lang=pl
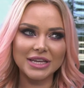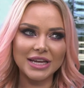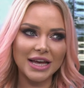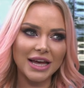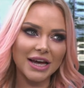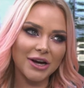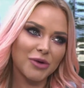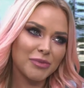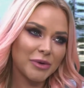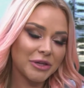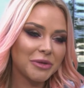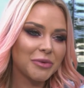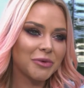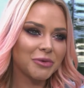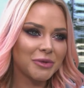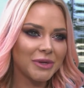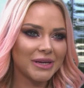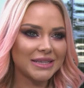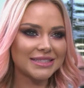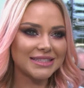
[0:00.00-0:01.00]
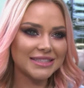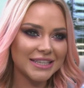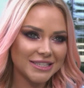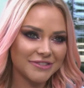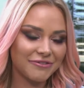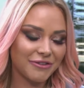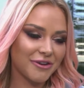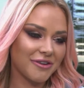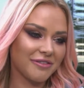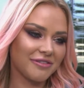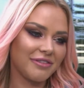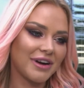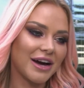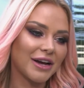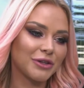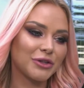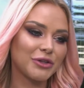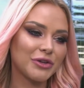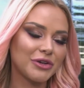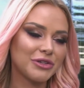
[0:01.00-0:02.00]
się kobietą, która zna swoją
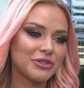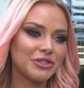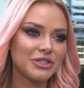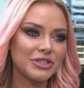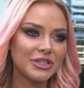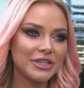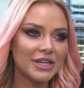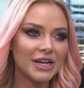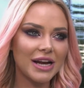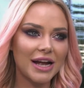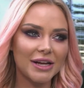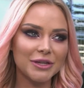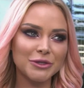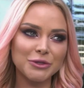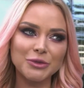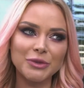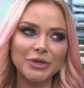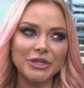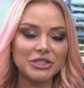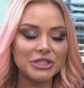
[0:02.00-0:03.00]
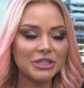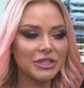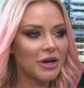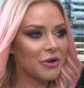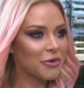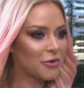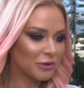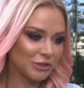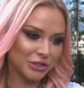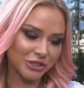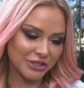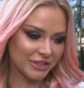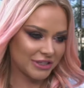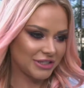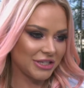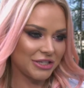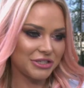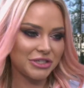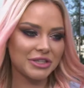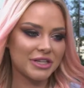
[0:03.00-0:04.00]
wartość i realizuje się na różnych
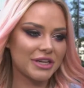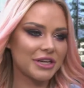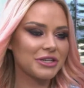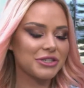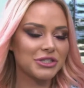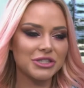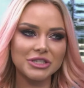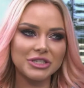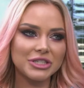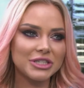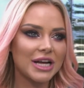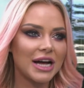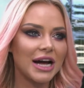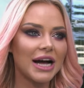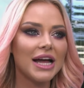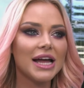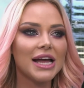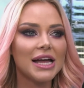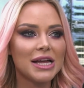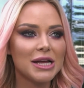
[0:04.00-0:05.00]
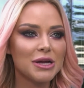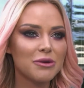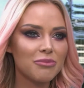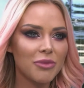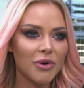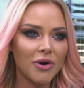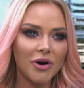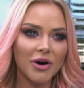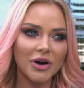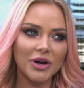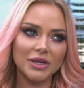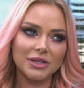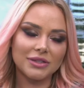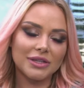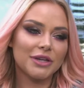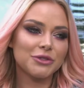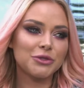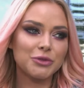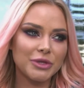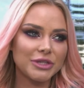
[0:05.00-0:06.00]
dziedzinach życia, bo
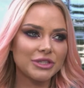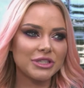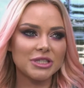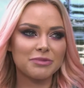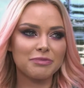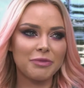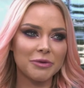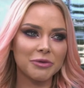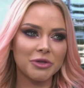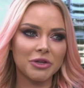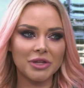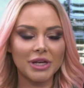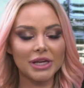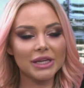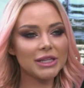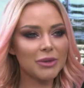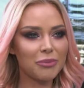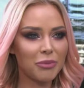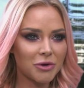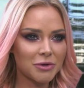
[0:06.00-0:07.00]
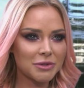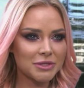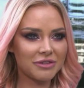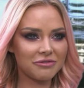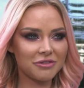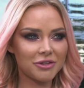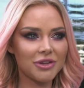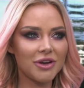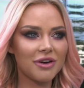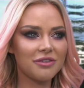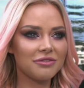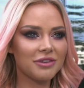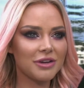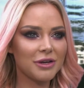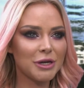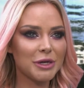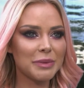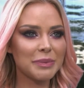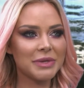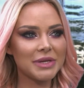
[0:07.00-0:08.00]
ja czuję się spełniona i na polu
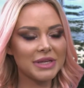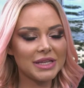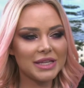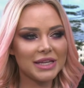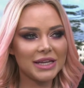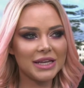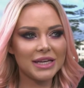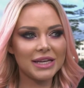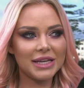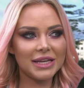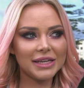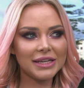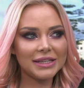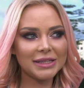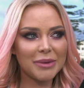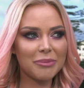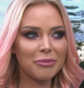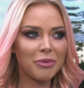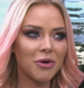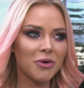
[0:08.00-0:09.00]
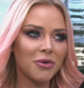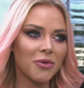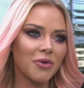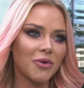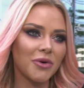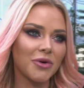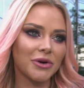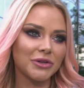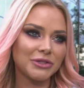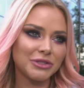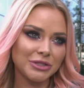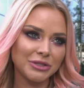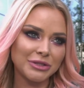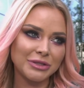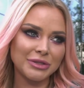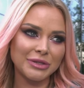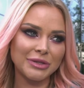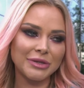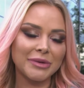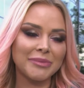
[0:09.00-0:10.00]
zawodowym, e, i na polu
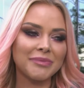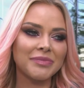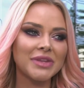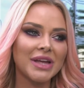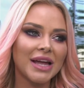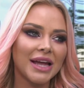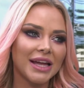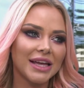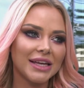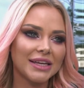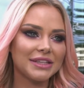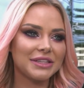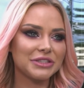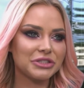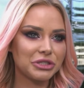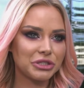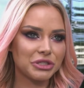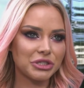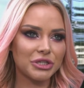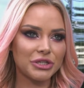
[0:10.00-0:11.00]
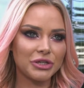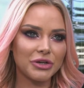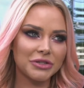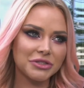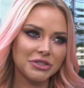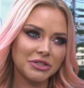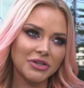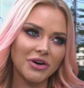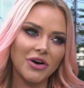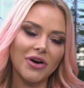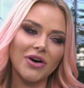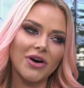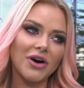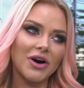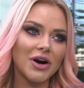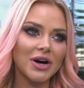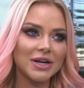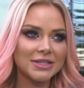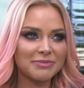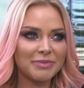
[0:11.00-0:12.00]
rodzinnym, i też jeżeli chodzi
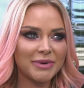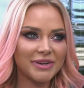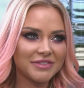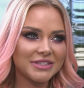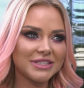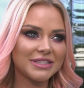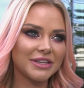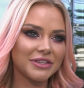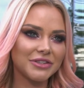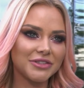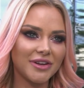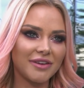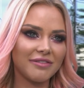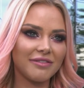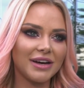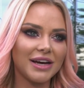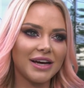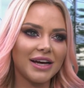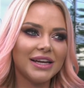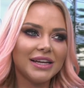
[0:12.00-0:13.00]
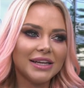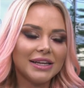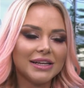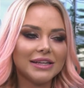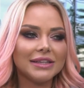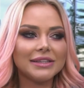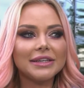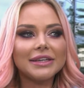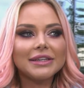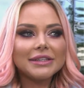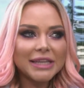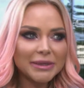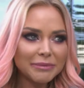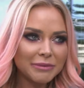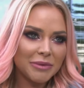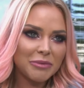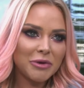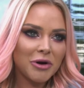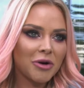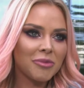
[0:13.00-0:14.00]
o sprawy sercowe, i nie
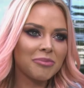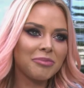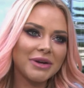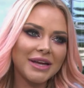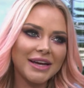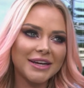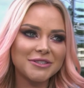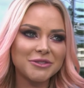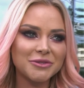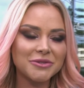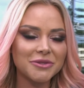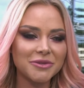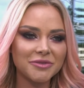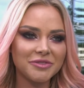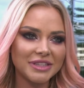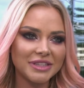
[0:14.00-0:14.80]
mam kompleksów,